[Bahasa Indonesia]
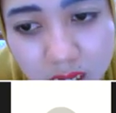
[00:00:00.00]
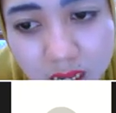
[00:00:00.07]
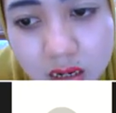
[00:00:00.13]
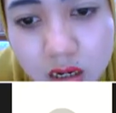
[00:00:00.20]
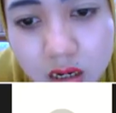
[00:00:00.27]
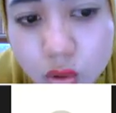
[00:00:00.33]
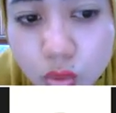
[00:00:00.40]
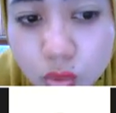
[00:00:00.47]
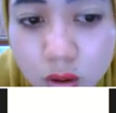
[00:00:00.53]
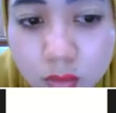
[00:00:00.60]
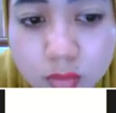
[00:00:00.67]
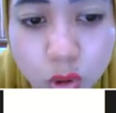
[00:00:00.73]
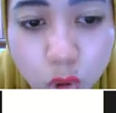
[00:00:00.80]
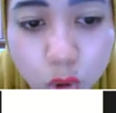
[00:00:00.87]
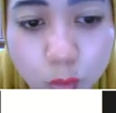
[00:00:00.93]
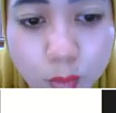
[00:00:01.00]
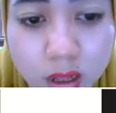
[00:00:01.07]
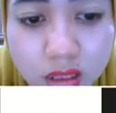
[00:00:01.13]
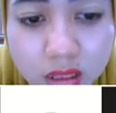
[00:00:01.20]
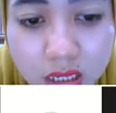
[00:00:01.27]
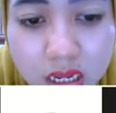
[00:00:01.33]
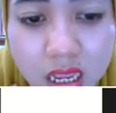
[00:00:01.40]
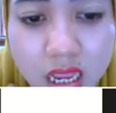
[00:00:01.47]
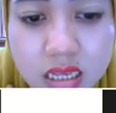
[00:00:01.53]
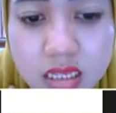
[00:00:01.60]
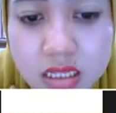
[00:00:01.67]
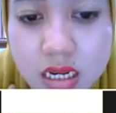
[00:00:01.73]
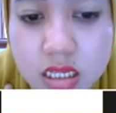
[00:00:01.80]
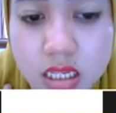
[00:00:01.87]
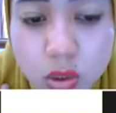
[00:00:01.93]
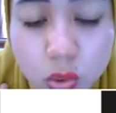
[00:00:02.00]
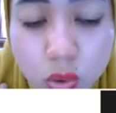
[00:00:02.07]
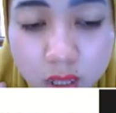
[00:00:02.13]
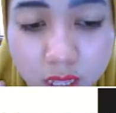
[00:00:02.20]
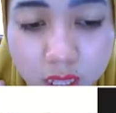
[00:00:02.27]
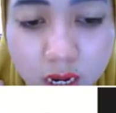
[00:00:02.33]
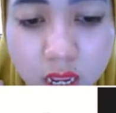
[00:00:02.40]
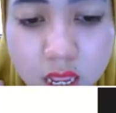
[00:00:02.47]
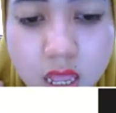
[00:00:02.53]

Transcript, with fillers: Ada dua bentuk matrik ekstraseluler,